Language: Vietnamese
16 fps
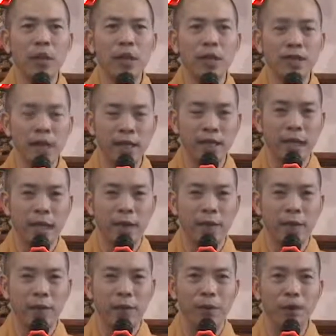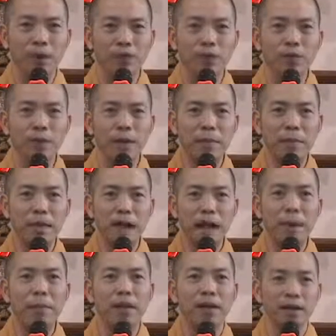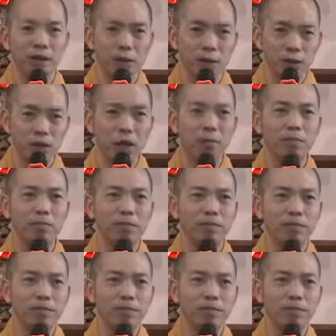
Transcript: nguyên nhân nào chúng ta bị áp lực cuộc sống.